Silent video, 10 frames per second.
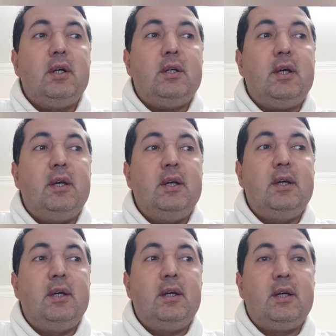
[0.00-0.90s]
e,
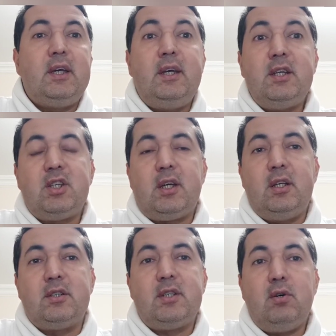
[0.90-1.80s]
geriye
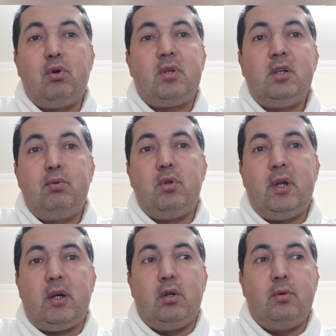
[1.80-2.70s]
çekilirse ortalık
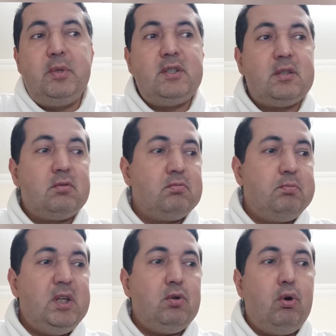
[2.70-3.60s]
bunlara kalıyor. Biz
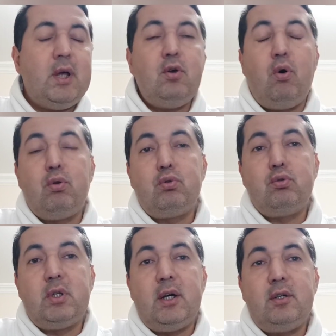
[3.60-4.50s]
bir olay
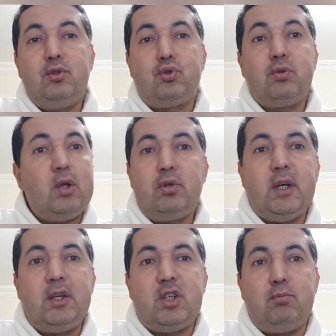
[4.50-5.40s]
olduğunda şundan
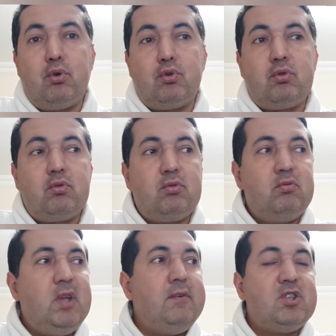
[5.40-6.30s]
öte geçemiyoruz.
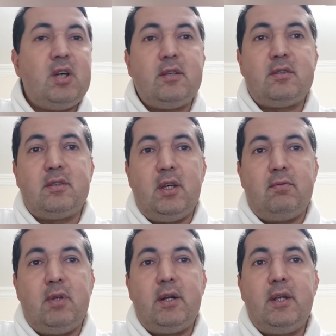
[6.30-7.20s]
Ne vicdansız
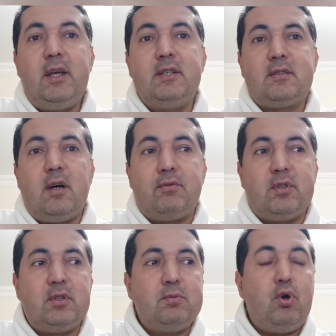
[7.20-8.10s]
herifler, ne
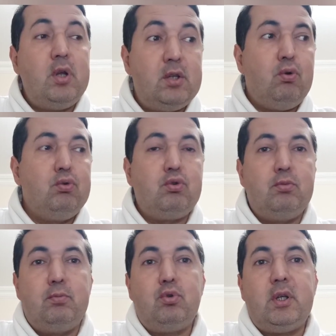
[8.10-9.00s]
insafsız. Böyle de olur
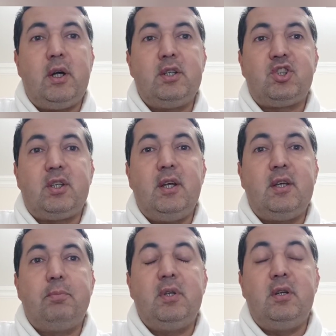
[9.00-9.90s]
mu? Bu kadar da şiddet
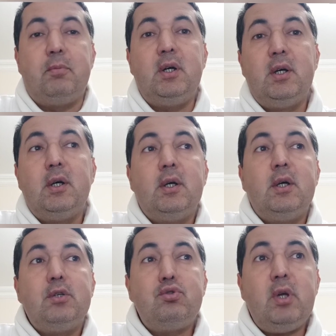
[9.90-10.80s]
yapılır mı?
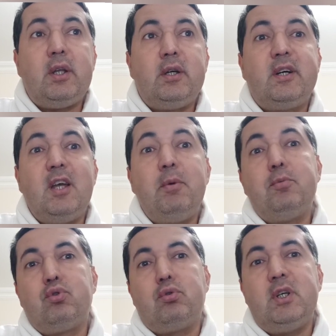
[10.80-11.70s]
sürekli kınama
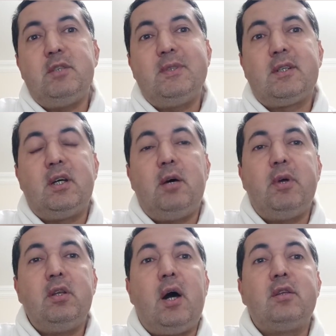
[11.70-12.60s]
modundayız. Biz
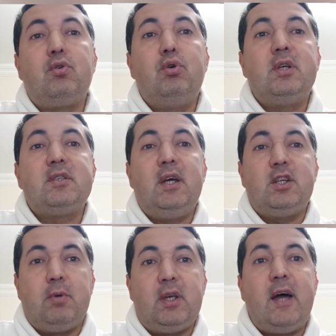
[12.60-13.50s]
kınamanın artık ötesine
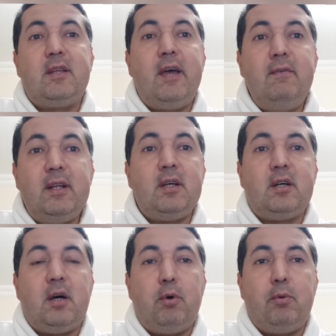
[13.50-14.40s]
geçmeliyiz. Yani devlet de
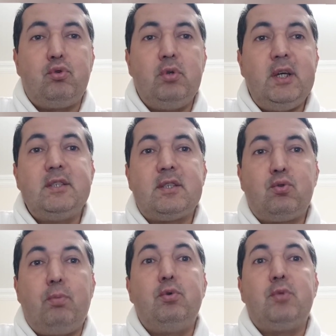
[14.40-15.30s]
kınama modunda,
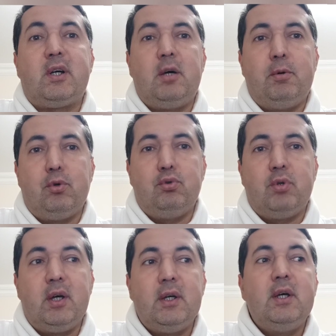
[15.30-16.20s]
toplum da kınama
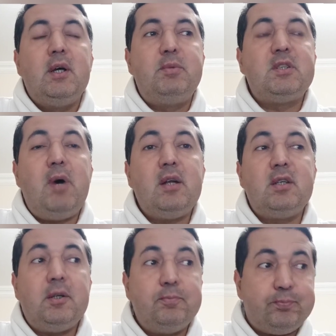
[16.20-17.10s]
modunda. Bizim
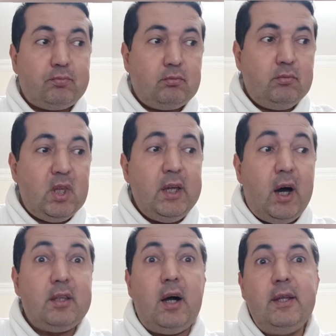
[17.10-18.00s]
artık
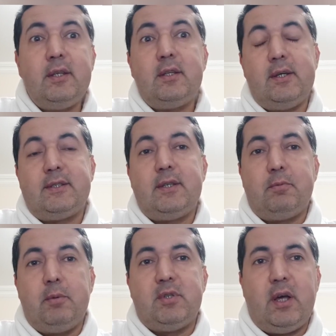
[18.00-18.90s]
adaleti tesis
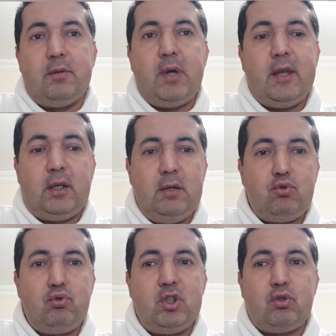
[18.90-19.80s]
etmemiz lazım. Yani kim
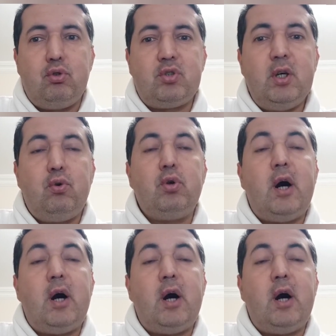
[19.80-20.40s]
suç işliyorsa onu